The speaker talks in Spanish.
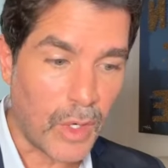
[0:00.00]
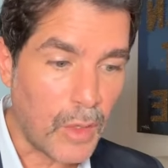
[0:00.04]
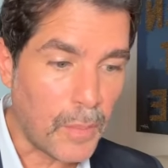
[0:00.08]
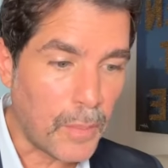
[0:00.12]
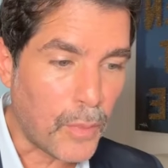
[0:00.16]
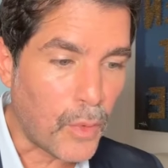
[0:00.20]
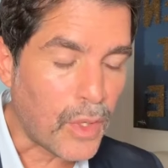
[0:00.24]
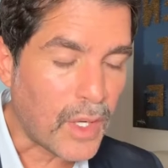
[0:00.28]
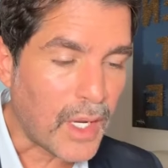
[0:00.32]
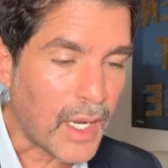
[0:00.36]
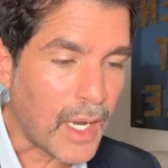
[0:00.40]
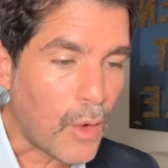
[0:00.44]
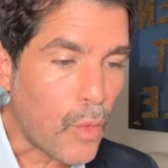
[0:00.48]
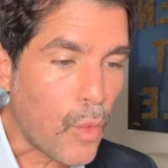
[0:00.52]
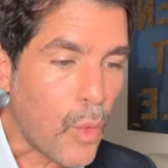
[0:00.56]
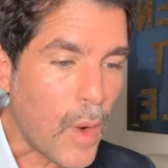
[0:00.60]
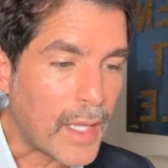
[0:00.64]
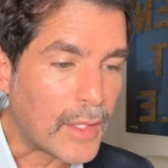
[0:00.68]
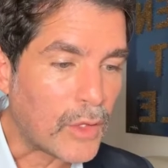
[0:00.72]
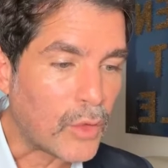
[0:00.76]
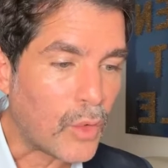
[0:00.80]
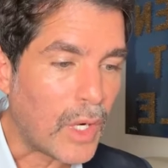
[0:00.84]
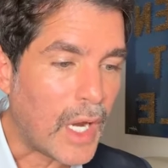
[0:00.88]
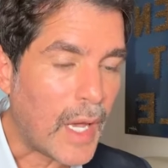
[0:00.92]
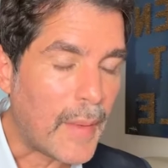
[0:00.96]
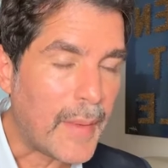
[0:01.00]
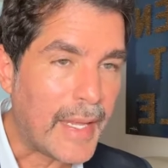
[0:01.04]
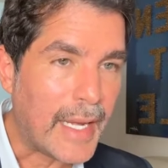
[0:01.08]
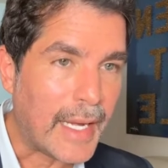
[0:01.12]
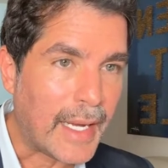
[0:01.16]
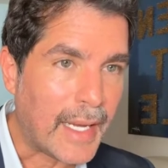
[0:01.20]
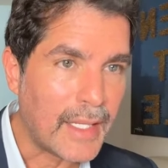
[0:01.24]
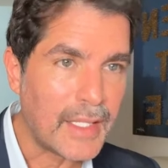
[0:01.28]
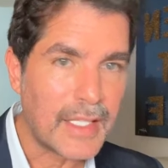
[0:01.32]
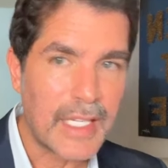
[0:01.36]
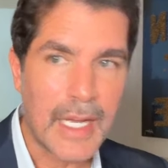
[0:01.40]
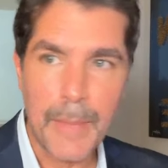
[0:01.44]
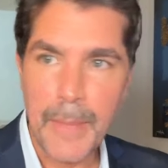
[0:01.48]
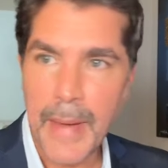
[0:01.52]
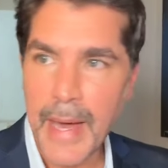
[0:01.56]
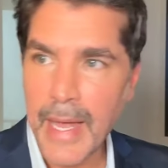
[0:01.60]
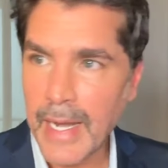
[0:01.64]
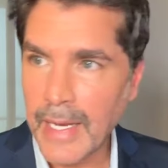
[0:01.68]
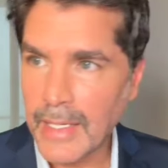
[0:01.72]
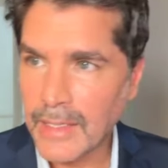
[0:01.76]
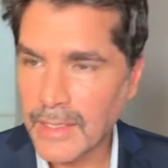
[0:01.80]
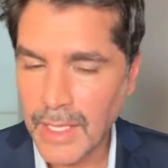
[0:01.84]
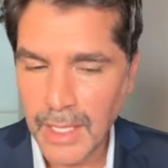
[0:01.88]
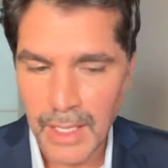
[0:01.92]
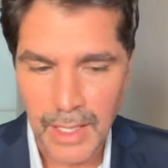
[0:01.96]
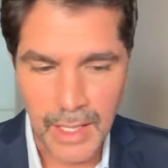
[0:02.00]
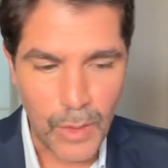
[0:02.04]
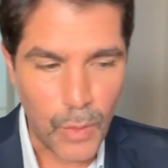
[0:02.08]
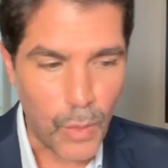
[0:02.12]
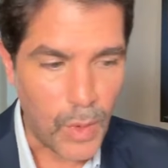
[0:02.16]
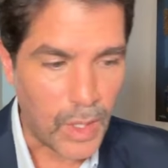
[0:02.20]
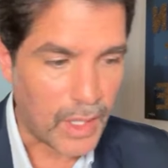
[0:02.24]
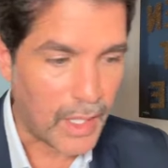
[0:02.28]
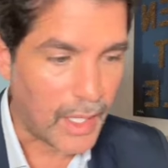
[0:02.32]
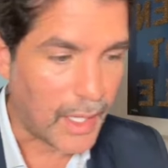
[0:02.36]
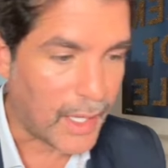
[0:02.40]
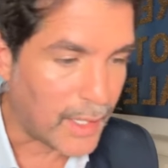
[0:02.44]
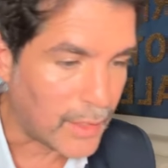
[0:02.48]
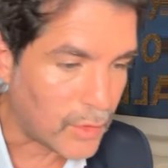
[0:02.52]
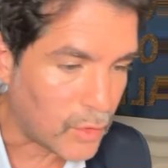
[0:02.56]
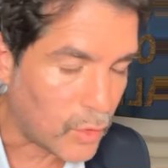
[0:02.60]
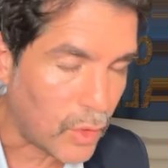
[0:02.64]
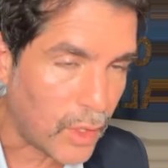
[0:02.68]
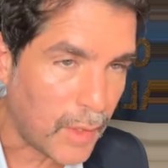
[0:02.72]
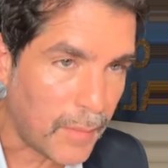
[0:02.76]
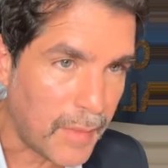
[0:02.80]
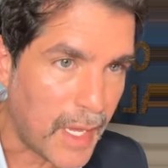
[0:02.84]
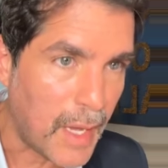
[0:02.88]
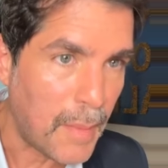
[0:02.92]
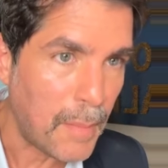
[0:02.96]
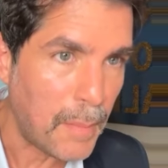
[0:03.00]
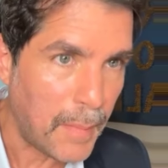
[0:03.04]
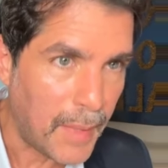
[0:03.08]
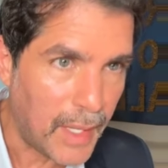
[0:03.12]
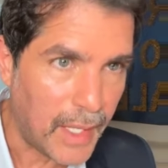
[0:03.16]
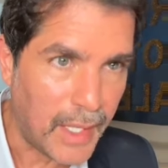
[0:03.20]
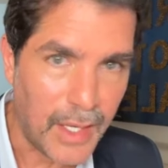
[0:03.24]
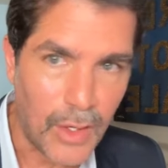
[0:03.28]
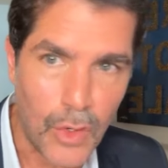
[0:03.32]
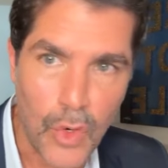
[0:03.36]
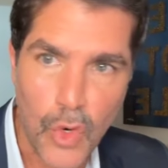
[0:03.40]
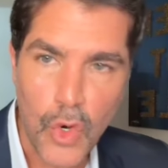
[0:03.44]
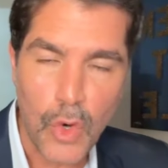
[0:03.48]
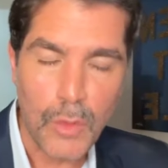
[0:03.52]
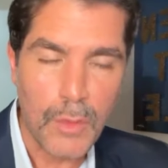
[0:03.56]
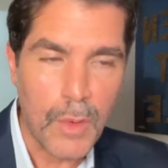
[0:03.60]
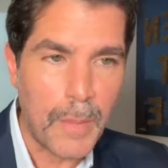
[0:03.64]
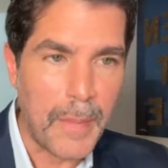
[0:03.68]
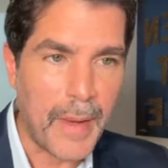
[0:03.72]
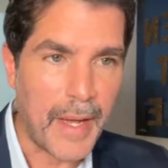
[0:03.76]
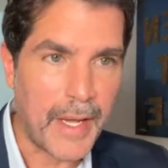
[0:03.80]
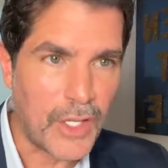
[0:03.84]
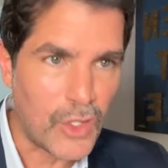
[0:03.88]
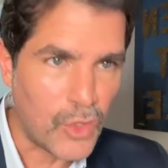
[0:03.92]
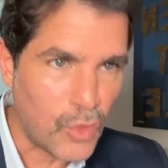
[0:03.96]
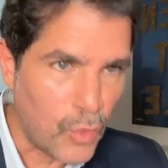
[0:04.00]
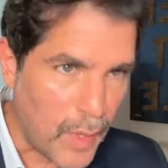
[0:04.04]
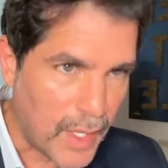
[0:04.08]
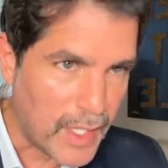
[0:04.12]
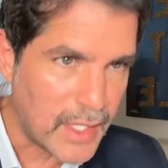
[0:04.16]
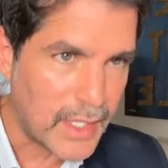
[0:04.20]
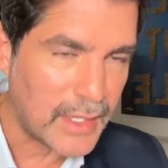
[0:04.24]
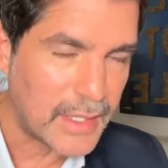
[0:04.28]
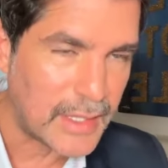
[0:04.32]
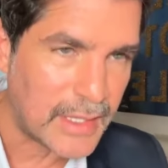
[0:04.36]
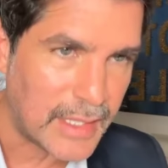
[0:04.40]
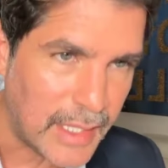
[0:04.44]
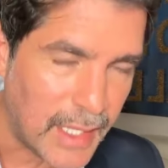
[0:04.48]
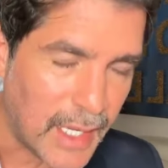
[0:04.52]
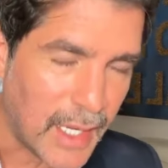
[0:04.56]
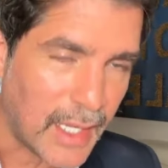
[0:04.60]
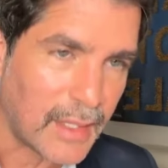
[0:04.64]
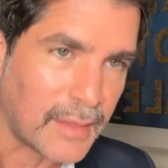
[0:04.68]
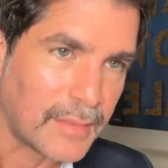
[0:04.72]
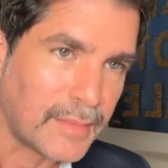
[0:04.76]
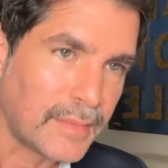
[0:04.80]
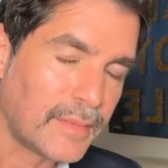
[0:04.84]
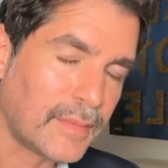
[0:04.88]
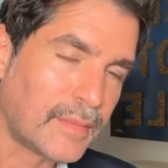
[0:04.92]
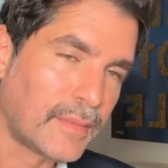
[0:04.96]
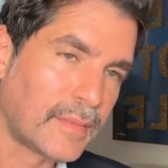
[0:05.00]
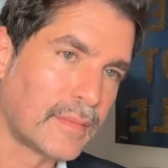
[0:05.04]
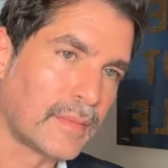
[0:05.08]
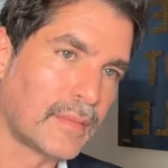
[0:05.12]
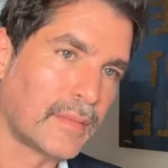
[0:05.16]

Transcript: Bueno, porque cuando la Virgen se aparece, recuerden que todavía México como país no existía.